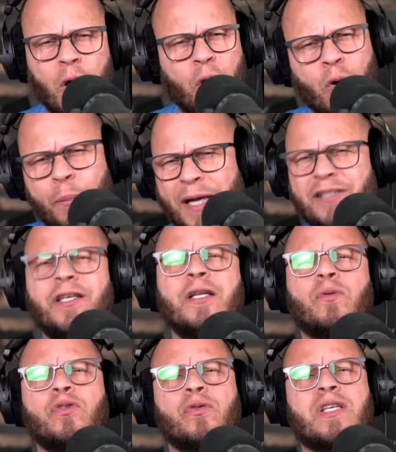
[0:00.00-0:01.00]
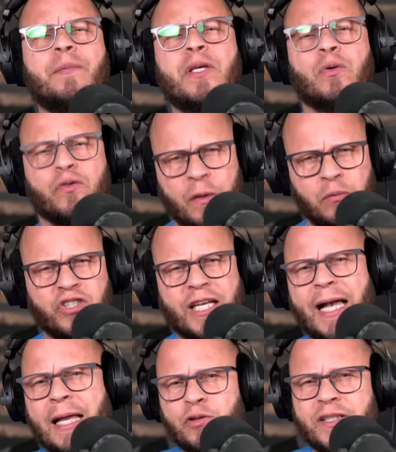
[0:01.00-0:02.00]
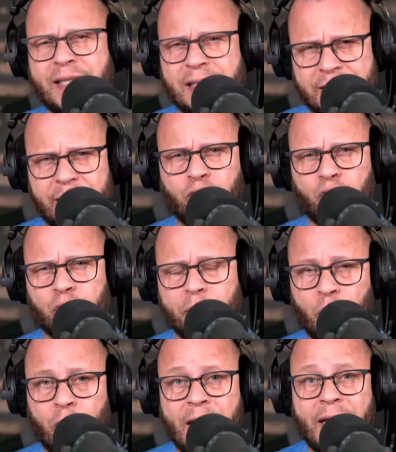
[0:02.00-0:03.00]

Compartilhe com seus amigos, vamos chegar aos 300 mil.